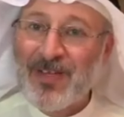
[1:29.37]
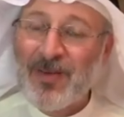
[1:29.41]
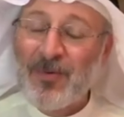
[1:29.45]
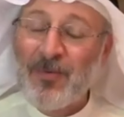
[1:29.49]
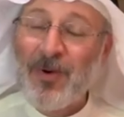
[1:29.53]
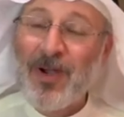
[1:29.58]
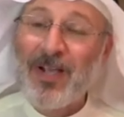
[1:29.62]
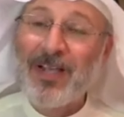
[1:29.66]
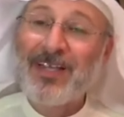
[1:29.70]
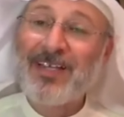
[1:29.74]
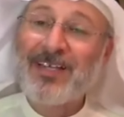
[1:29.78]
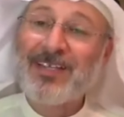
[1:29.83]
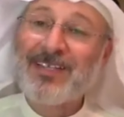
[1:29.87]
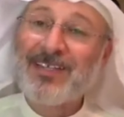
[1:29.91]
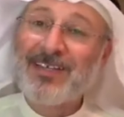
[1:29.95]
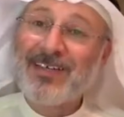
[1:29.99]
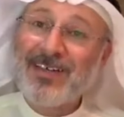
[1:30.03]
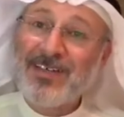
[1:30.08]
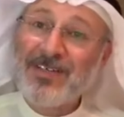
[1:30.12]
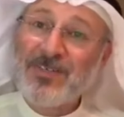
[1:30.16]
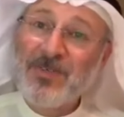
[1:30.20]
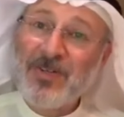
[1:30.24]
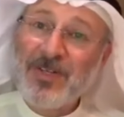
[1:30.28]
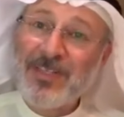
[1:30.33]
وأحيانا
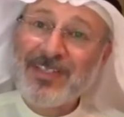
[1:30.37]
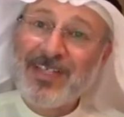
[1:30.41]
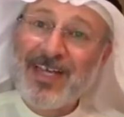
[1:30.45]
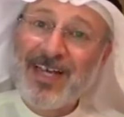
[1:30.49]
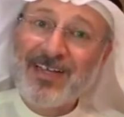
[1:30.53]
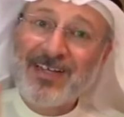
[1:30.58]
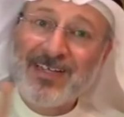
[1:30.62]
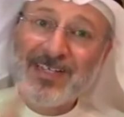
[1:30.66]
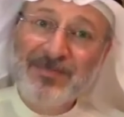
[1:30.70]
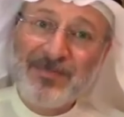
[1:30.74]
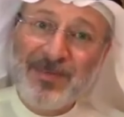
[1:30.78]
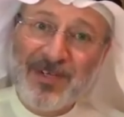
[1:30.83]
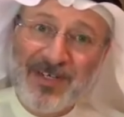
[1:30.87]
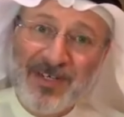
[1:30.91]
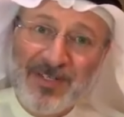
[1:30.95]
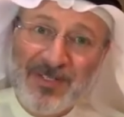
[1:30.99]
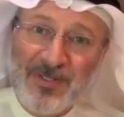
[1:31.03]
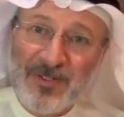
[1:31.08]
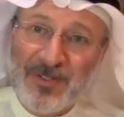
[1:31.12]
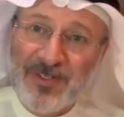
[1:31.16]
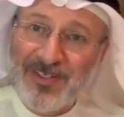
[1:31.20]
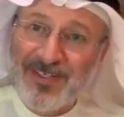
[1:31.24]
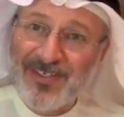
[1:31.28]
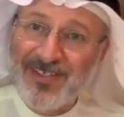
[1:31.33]
الرجل يتحرش
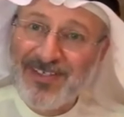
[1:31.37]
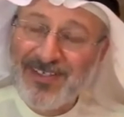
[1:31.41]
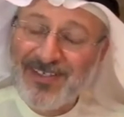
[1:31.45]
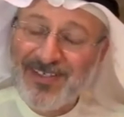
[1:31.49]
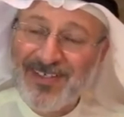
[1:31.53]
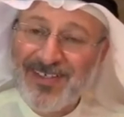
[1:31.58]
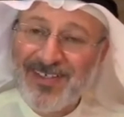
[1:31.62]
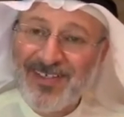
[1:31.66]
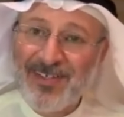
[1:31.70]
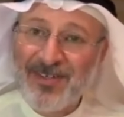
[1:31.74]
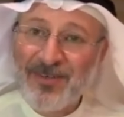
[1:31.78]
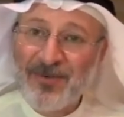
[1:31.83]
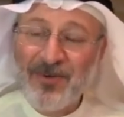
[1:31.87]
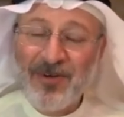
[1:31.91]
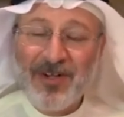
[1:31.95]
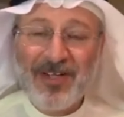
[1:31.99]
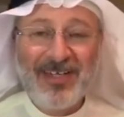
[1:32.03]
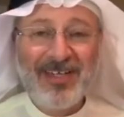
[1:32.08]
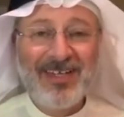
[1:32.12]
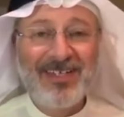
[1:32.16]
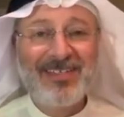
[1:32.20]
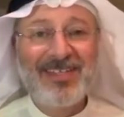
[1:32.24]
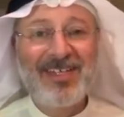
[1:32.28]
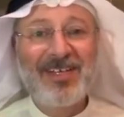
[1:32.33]
بالرجل
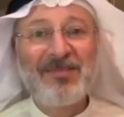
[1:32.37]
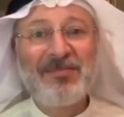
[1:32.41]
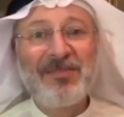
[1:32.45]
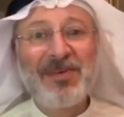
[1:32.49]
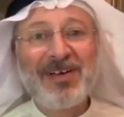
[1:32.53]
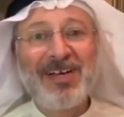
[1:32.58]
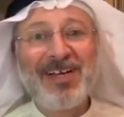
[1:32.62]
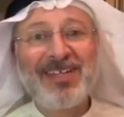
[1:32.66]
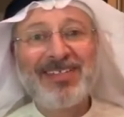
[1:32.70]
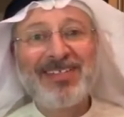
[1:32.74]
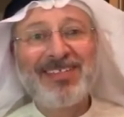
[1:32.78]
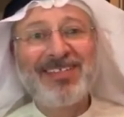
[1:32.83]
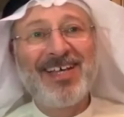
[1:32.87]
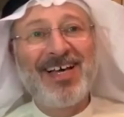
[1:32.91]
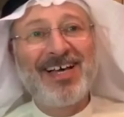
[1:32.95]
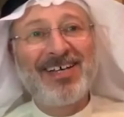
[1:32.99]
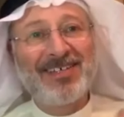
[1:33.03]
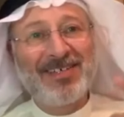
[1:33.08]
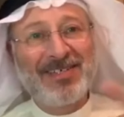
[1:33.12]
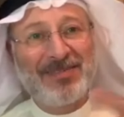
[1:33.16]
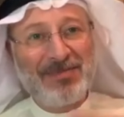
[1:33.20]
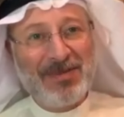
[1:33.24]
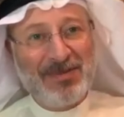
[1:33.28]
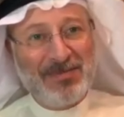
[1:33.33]
وأحيانا المرأة
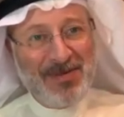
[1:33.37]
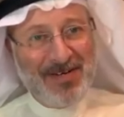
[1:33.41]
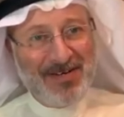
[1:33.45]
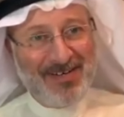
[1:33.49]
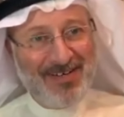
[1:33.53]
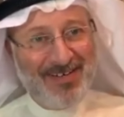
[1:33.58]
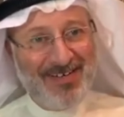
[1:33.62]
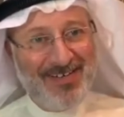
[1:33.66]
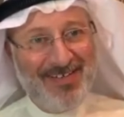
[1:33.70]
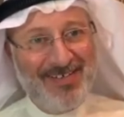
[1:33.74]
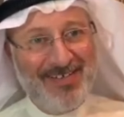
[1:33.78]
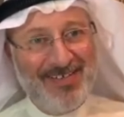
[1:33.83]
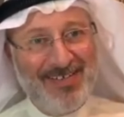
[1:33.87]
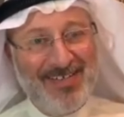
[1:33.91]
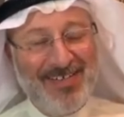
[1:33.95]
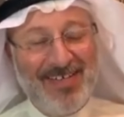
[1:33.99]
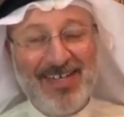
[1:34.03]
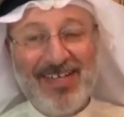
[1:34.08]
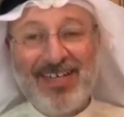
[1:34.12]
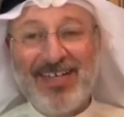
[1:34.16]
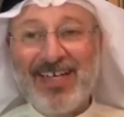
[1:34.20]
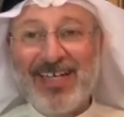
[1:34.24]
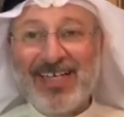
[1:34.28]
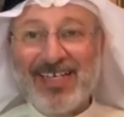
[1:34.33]
تتحرش بالمرأة
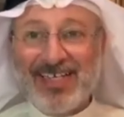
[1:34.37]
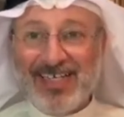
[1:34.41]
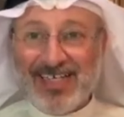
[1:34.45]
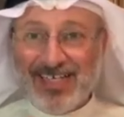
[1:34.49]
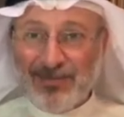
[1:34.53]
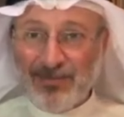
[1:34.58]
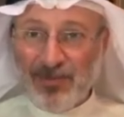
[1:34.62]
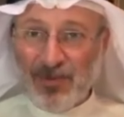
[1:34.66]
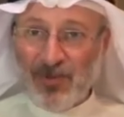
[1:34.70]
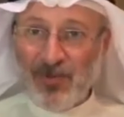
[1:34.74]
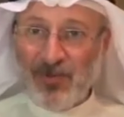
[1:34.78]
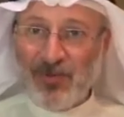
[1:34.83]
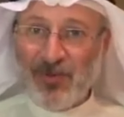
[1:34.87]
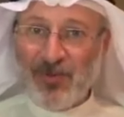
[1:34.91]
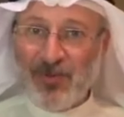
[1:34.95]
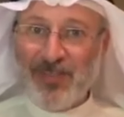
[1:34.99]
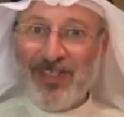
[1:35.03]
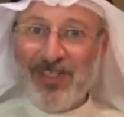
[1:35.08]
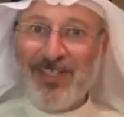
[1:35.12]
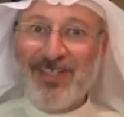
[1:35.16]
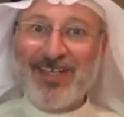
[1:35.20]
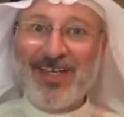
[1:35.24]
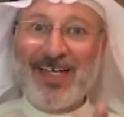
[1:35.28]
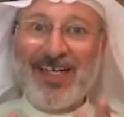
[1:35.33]
لكن أنا
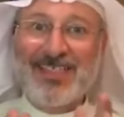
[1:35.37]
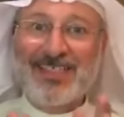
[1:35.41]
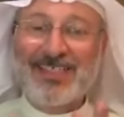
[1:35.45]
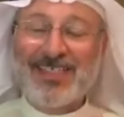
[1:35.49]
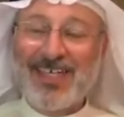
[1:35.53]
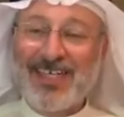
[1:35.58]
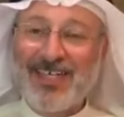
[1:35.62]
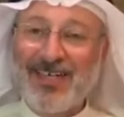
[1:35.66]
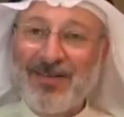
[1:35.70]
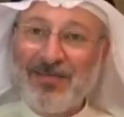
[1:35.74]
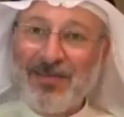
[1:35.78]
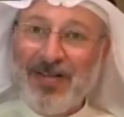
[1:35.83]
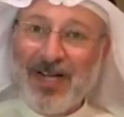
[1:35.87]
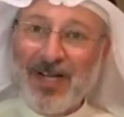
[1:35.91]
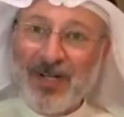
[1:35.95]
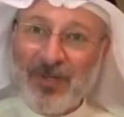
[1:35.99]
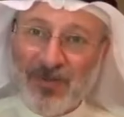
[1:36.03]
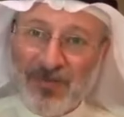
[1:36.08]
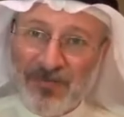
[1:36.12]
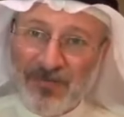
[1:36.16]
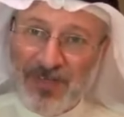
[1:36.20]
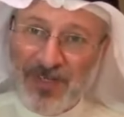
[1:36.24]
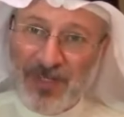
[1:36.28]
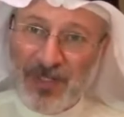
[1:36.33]
موضوعي اللي راح أتكلم
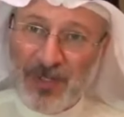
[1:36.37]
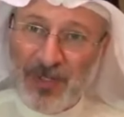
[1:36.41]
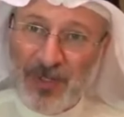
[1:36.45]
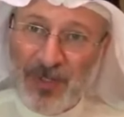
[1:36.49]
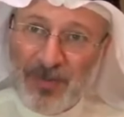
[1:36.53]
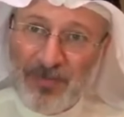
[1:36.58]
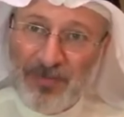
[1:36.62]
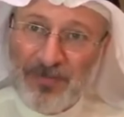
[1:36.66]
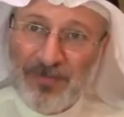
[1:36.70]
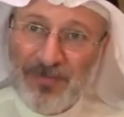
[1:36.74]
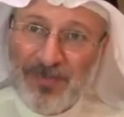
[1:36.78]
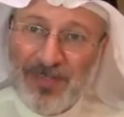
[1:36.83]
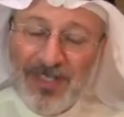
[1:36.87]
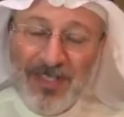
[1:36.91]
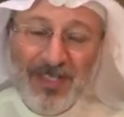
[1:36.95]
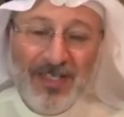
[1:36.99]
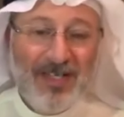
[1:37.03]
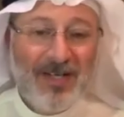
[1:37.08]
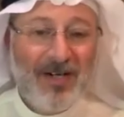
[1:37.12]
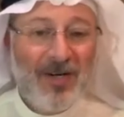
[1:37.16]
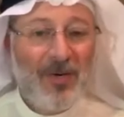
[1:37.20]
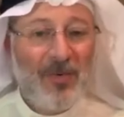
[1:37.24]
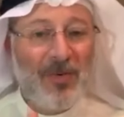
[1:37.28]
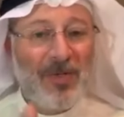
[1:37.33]
معاكم فيه اليوم
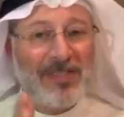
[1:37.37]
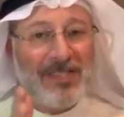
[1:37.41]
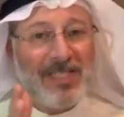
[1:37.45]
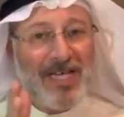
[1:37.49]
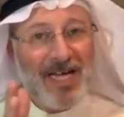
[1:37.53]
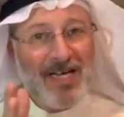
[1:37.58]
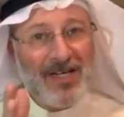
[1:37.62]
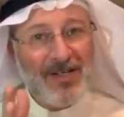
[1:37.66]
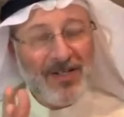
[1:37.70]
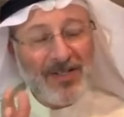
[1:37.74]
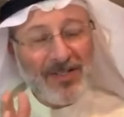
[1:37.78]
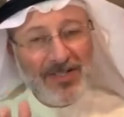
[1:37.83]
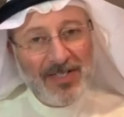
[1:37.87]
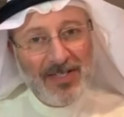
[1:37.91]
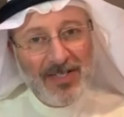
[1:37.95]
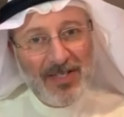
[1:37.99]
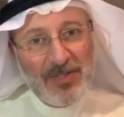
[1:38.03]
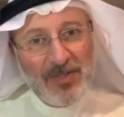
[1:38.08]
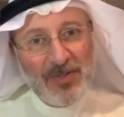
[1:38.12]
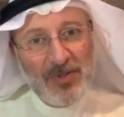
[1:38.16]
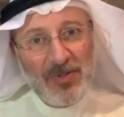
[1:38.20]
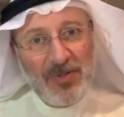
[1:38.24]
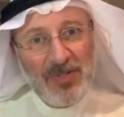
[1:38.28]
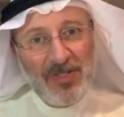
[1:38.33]
هو تحرش
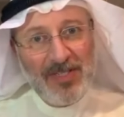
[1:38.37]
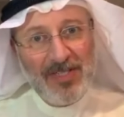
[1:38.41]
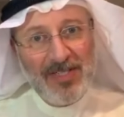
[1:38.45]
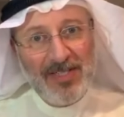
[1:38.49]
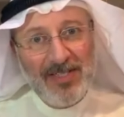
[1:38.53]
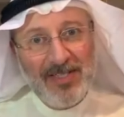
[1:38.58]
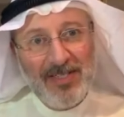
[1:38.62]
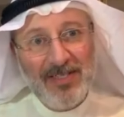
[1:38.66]
الرجل